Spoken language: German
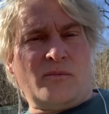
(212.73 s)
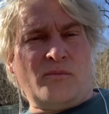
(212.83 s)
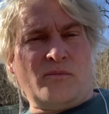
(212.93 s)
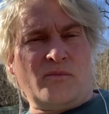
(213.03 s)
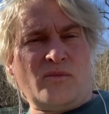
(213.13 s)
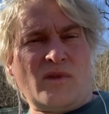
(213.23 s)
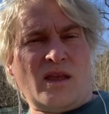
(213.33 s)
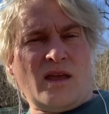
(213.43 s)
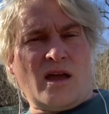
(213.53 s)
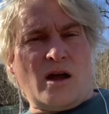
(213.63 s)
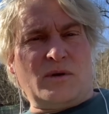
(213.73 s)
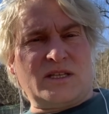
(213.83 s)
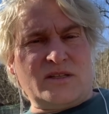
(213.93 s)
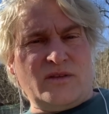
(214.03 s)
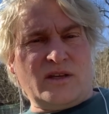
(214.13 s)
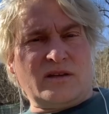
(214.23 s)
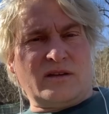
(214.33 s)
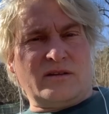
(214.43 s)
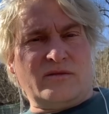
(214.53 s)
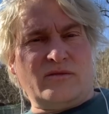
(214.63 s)
Ähm, aber
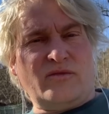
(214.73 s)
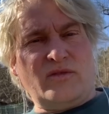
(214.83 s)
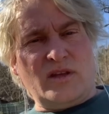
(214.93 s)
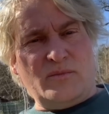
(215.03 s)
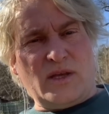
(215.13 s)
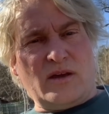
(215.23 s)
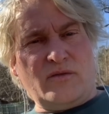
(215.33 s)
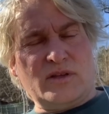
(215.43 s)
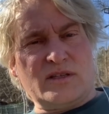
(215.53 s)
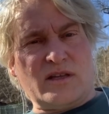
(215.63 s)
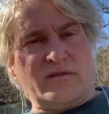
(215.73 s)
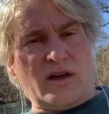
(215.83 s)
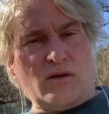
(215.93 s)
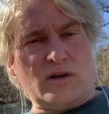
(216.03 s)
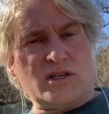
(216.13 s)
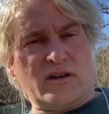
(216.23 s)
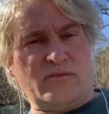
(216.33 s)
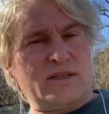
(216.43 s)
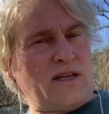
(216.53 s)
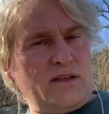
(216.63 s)
deswegen viel mehr von diesen Erfahrungen
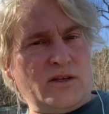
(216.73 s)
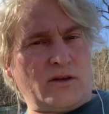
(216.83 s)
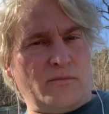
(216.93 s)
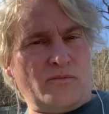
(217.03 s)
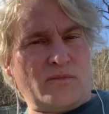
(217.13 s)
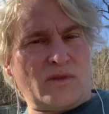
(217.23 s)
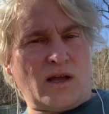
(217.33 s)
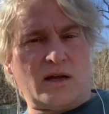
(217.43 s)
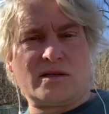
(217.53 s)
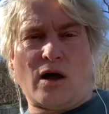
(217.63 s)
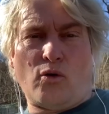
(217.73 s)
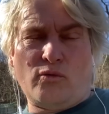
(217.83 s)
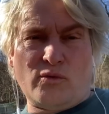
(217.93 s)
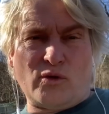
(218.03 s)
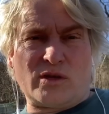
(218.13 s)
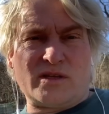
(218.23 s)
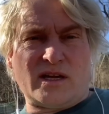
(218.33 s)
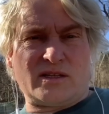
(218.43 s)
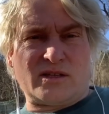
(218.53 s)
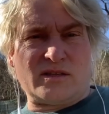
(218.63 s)
erschaffen als andere. Also auch eine
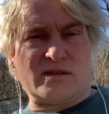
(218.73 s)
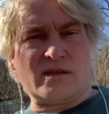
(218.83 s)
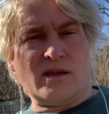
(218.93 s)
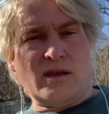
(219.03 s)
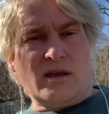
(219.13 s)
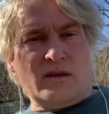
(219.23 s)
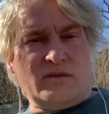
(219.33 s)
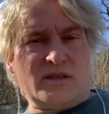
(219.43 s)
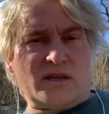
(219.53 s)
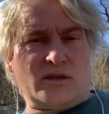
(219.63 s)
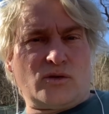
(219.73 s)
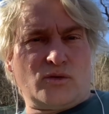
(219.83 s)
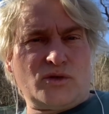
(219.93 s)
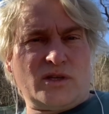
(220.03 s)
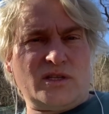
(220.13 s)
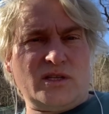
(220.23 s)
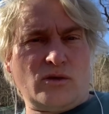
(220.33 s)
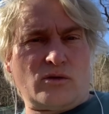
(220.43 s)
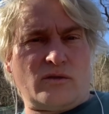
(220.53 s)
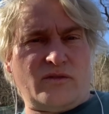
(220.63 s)
Möglichkeit drittens. Wie ist deine
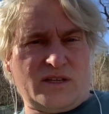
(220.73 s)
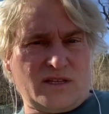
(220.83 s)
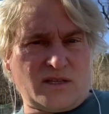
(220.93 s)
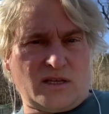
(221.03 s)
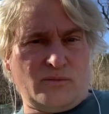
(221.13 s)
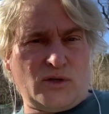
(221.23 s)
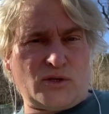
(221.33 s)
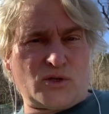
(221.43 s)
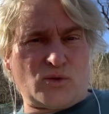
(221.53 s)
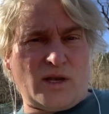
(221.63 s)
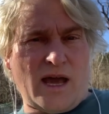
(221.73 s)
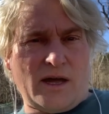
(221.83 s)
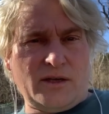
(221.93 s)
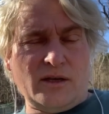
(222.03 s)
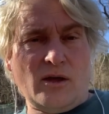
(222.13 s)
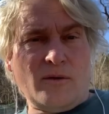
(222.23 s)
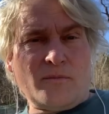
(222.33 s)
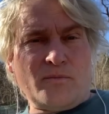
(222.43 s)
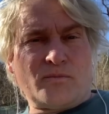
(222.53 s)
Grundorientierung? Auf welcher Seite möchtest du lernen?